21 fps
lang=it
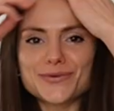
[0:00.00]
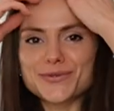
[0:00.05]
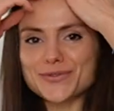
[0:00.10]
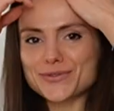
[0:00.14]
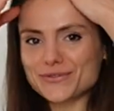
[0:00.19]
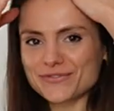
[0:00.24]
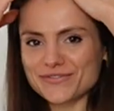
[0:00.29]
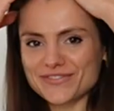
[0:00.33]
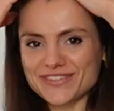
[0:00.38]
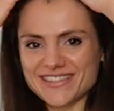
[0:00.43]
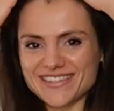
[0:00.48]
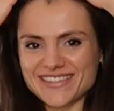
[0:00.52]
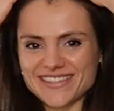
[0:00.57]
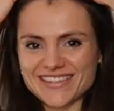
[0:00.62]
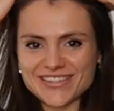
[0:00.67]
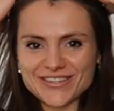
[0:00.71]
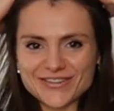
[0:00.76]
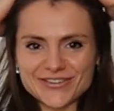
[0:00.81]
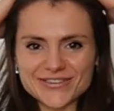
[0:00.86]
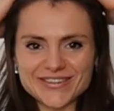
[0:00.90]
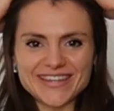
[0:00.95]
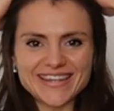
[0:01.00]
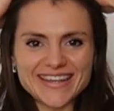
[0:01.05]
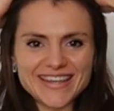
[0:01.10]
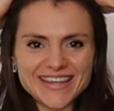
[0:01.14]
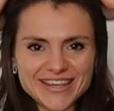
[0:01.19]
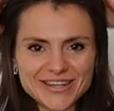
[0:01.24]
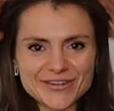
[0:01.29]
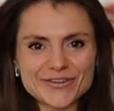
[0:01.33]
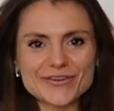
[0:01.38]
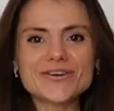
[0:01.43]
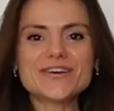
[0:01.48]
questo vestitino
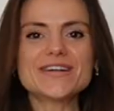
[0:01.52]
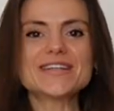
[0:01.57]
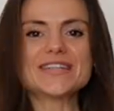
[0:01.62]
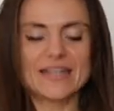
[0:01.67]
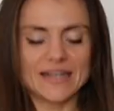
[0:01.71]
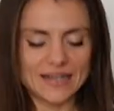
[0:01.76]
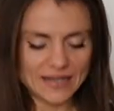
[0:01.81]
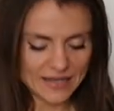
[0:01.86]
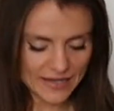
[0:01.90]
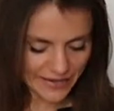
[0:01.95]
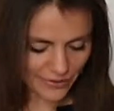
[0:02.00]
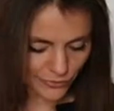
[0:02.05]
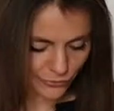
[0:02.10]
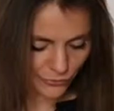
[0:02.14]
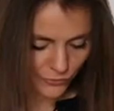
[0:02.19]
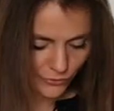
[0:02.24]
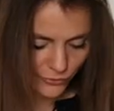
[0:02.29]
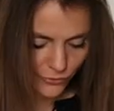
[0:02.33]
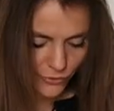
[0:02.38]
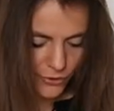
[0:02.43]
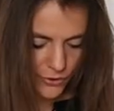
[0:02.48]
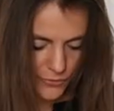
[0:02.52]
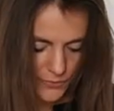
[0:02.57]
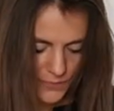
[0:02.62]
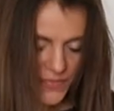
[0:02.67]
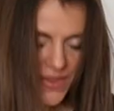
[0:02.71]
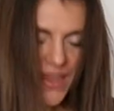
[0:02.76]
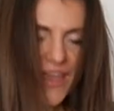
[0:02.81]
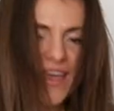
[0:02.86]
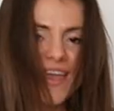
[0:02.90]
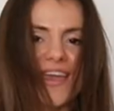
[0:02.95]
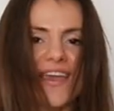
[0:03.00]
nero, è lungo,
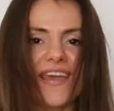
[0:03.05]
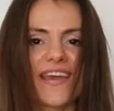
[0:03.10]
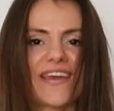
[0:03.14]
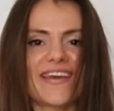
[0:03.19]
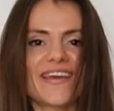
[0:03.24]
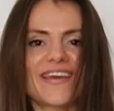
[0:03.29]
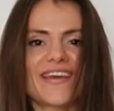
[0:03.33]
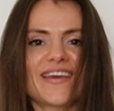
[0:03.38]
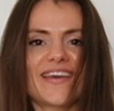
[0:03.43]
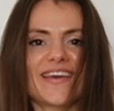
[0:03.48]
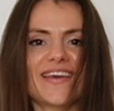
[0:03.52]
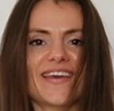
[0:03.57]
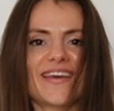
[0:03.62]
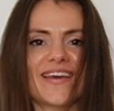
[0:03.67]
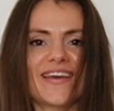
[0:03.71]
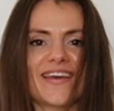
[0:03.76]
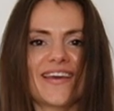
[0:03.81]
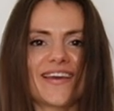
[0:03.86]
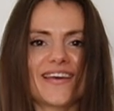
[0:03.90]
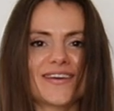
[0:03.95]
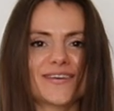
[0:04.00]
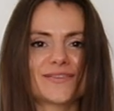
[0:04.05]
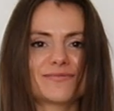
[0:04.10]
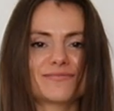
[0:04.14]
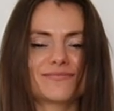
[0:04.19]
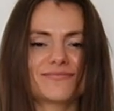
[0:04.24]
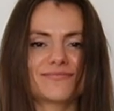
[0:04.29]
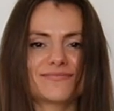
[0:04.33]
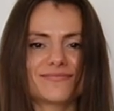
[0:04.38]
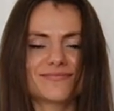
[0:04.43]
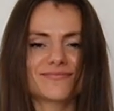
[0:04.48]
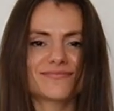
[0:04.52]
e,
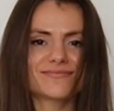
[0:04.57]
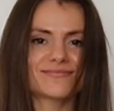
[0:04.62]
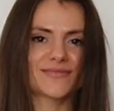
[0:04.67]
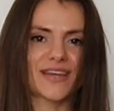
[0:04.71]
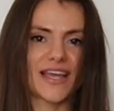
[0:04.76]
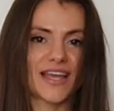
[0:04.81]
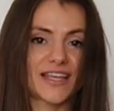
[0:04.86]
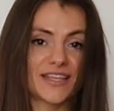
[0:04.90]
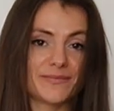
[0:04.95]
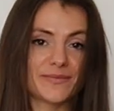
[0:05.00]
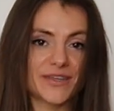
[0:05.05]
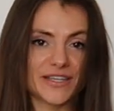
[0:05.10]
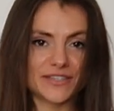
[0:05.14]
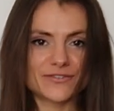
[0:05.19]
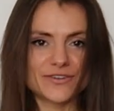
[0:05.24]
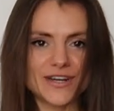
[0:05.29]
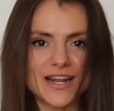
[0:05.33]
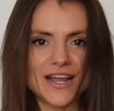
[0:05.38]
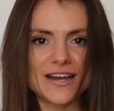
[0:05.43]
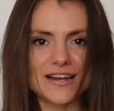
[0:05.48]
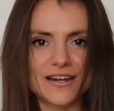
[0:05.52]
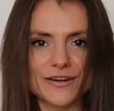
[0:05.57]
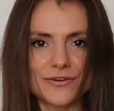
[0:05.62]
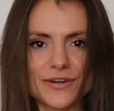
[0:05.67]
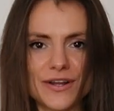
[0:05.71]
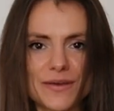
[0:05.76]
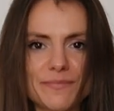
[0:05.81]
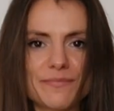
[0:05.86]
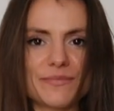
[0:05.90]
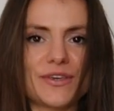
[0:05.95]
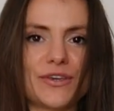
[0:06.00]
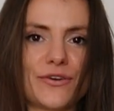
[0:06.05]
è di mia sorella, non
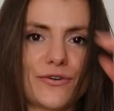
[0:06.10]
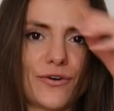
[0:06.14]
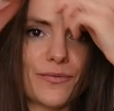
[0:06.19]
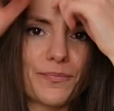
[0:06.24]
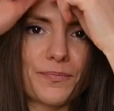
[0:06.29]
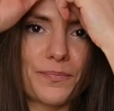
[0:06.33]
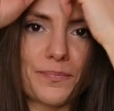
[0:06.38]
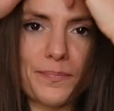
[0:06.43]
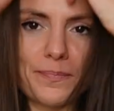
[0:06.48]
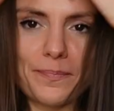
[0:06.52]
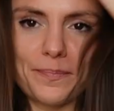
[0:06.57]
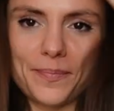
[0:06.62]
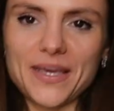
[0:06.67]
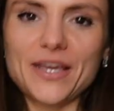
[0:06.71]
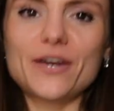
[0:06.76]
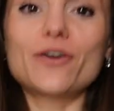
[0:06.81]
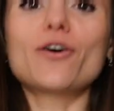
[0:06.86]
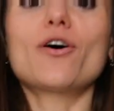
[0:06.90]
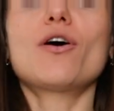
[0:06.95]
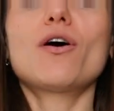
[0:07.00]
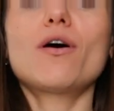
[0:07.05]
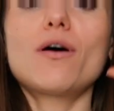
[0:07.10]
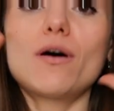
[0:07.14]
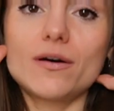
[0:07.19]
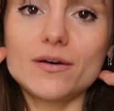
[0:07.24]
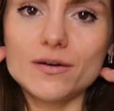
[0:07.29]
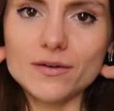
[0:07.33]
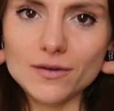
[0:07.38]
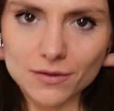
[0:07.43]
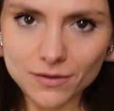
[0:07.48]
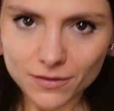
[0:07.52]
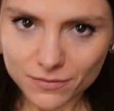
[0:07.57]
è mio, però
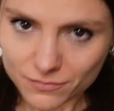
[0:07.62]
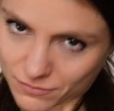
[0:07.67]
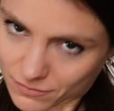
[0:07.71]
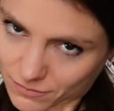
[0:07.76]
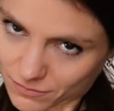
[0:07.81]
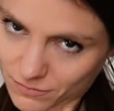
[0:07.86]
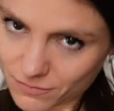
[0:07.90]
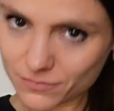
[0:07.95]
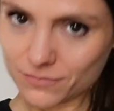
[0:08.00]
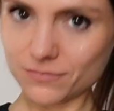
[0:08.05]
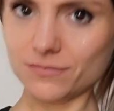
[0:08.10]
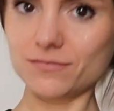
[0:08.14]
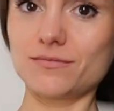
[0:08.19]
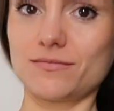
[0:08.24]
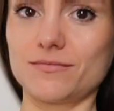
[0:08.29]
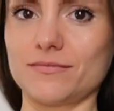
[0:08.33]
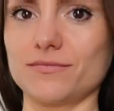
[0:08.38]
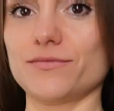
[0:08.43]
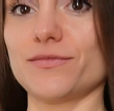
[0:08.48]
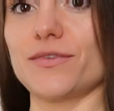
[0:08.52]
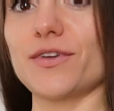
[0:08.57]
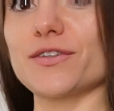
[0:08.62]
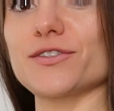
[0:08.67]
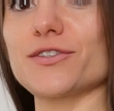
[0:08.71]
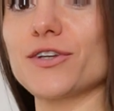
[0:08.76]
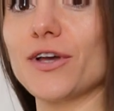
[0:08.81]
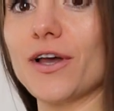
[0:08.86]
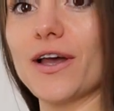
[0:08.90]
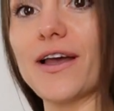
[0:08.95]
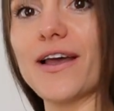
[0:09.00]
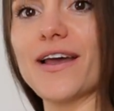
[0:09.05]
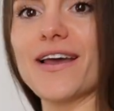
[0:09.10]
cioè,
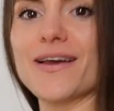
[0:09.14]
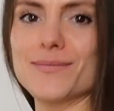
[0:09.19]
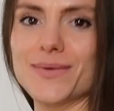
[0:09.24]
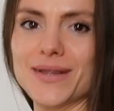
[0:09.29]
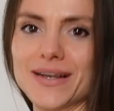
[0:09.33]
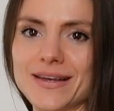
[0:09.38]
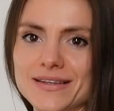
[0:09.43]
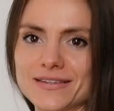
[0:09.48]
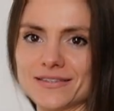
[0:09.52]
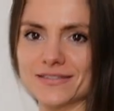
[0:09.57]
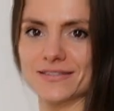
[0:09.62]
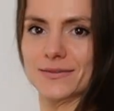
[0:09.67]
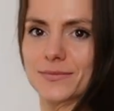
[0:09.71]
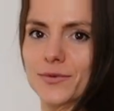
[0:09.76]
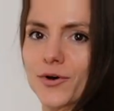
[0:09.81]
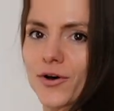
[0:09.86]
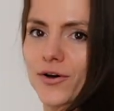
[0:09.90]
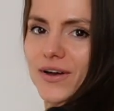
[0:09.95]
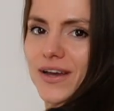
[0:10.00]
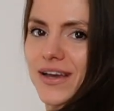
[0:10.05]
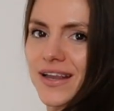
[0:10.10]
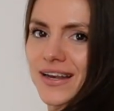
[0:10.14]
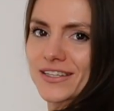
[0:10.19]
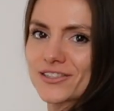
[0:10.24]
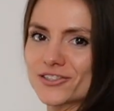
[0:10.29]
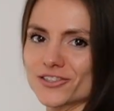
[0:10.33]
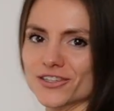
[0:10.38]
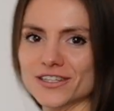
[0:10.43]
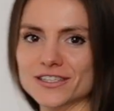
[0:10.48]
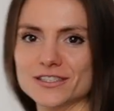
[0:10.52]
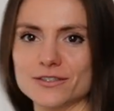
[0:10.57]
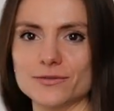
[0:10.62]
è bellissimo, è
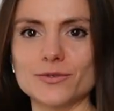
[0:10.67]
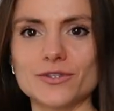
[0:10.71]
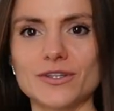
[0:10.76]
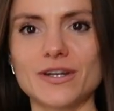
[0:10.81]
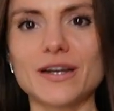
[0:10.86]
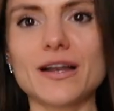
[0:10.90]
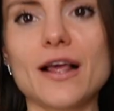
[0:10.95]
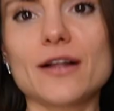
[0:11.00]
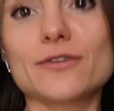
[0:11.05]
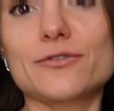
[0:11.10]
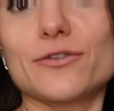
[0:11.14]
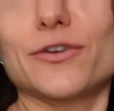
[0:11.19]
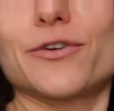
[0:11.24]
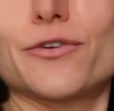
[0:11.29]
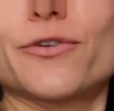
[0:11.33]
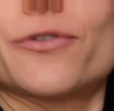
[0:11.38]
leggerissimo tra l'altro in